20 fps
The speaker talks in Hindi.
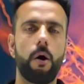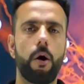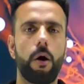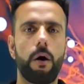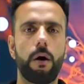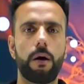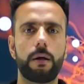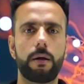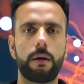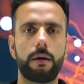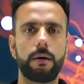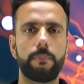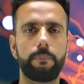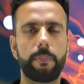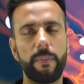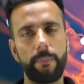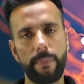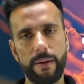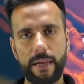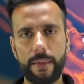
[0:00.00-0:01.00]
और
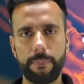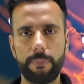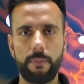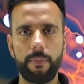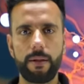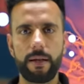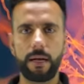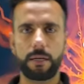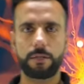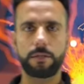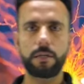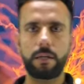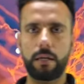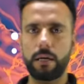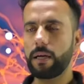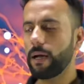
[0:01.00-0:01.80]
पीपीटी पे भी लेक्चर